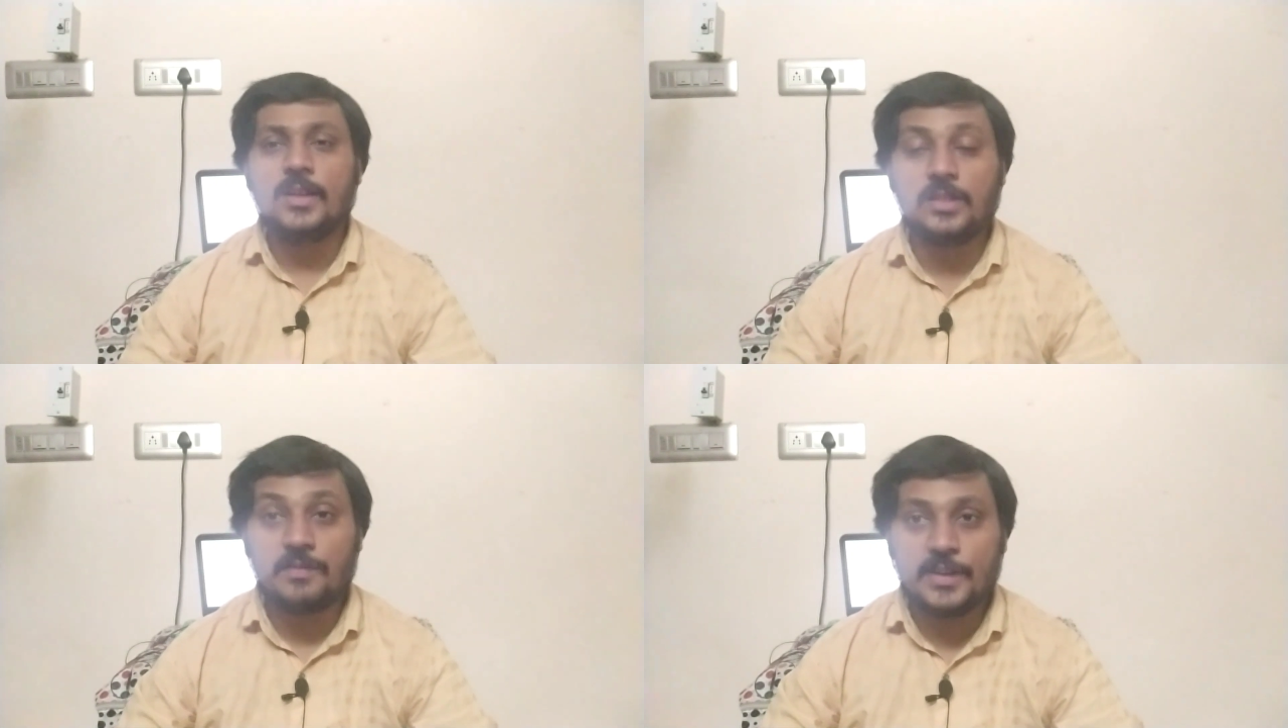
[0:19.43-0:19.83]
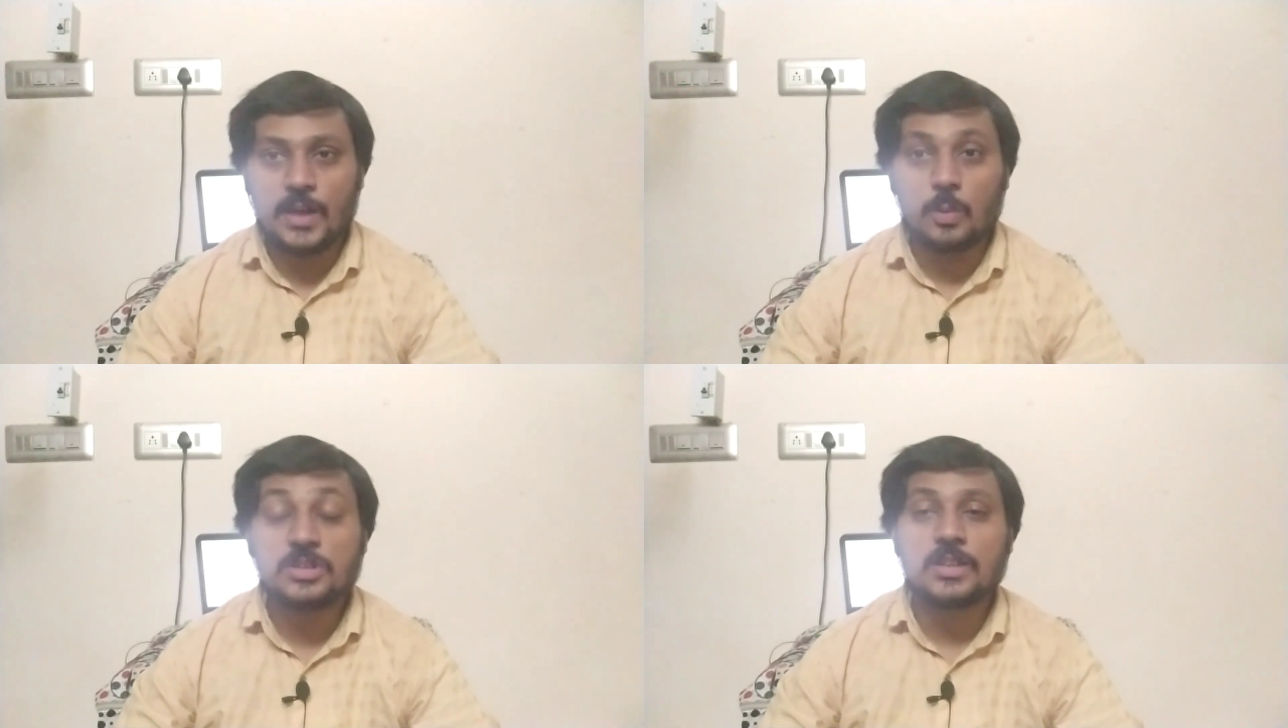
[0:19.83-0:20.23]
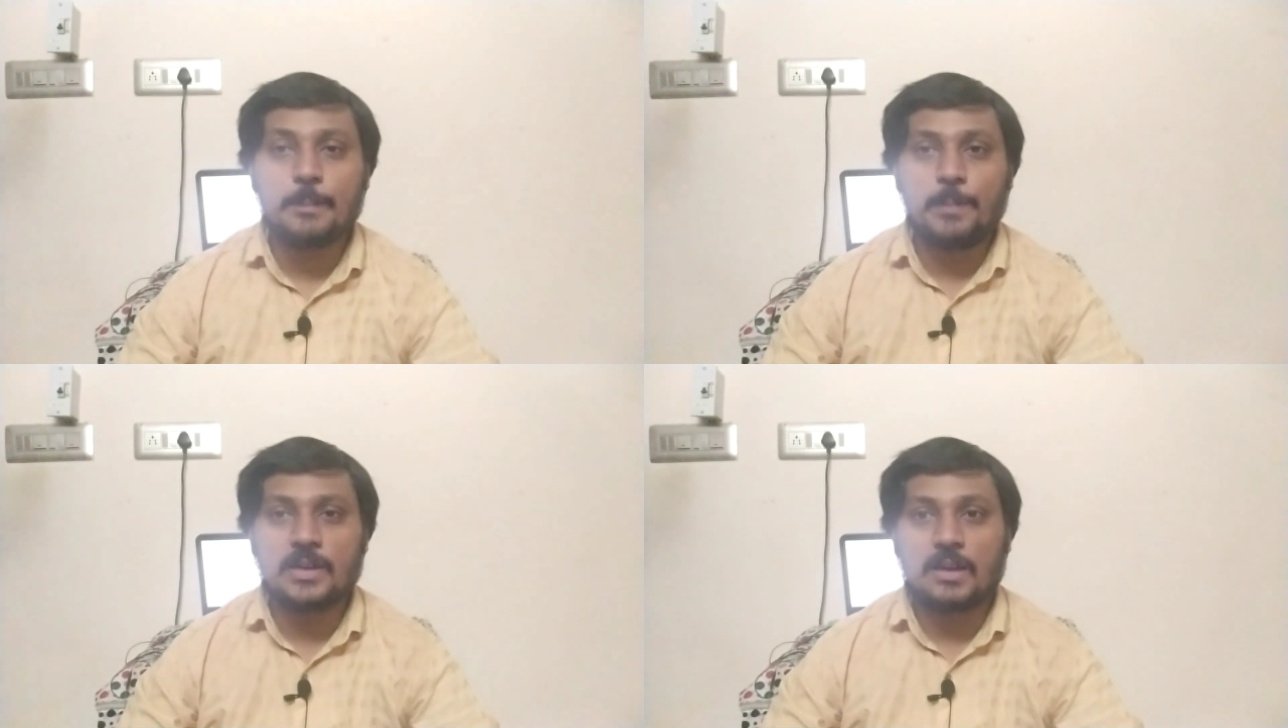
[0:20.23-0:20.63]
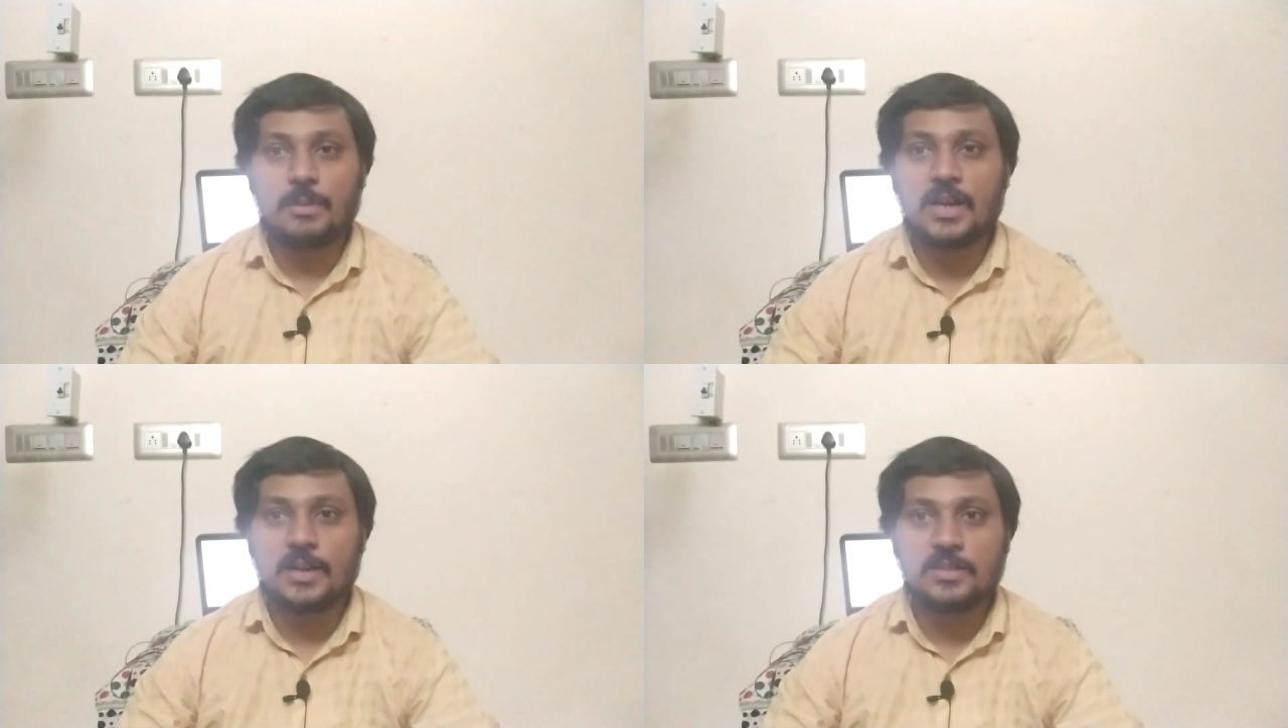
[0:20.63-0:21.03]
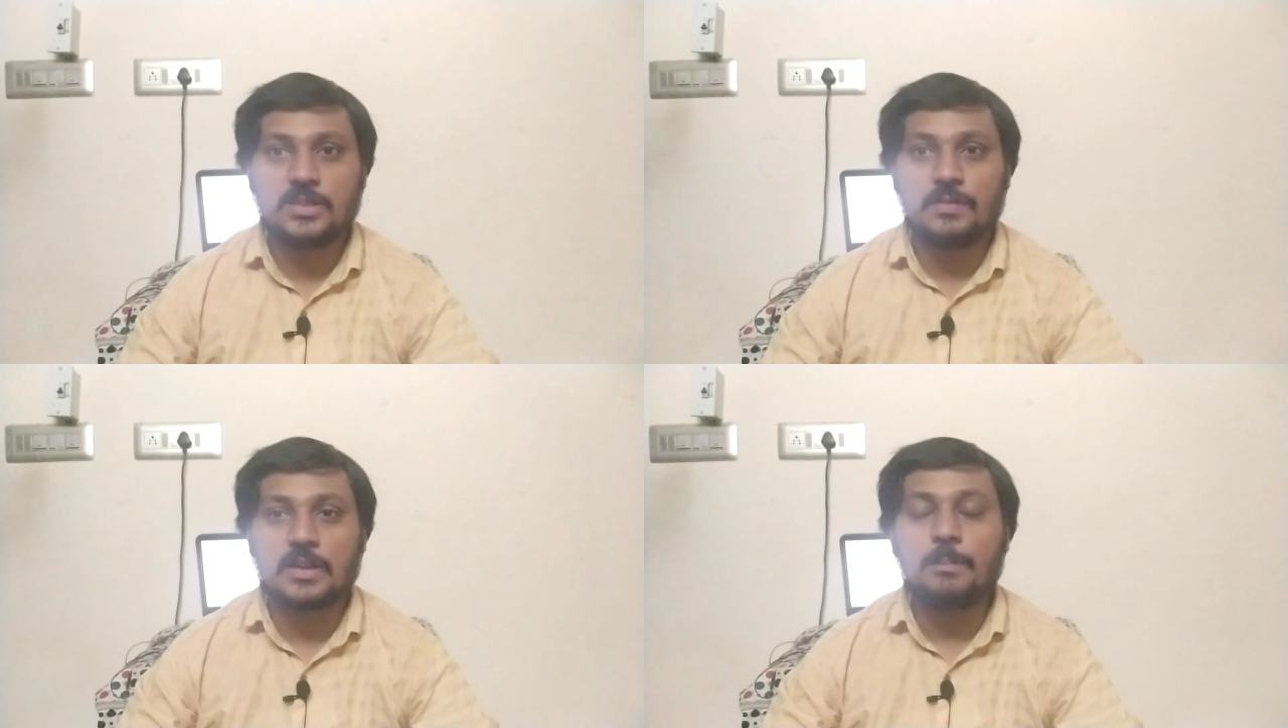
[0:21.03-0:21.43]
இந்த வீடியோவை ஸ்கிப் பண்ணாமல்
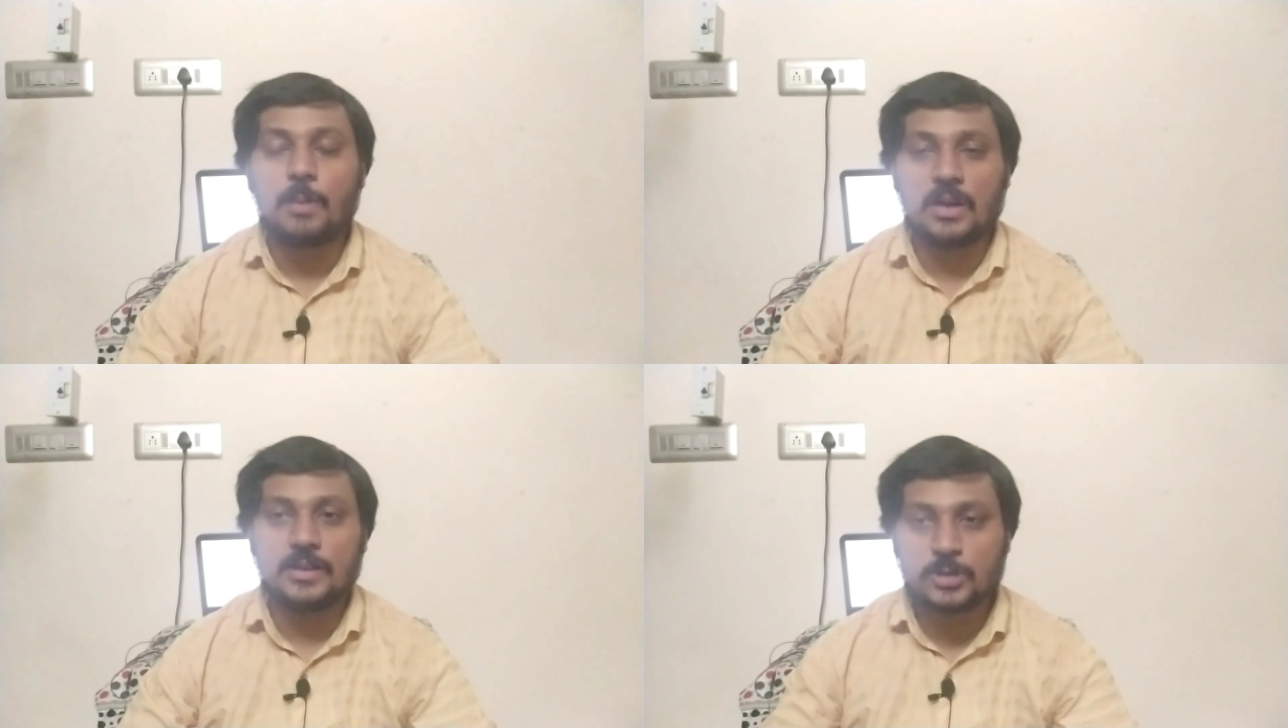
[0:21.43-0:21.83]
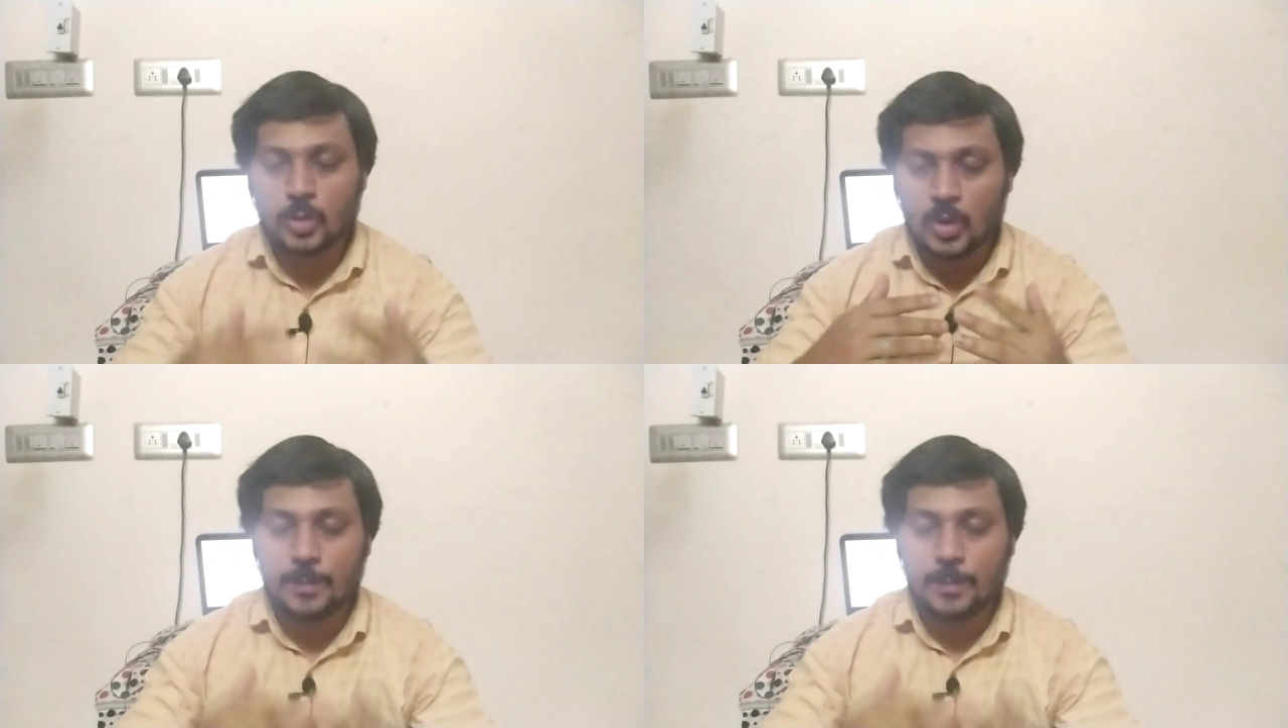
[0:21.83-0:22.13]
கடைசி வர பாருங்கள் ஸோ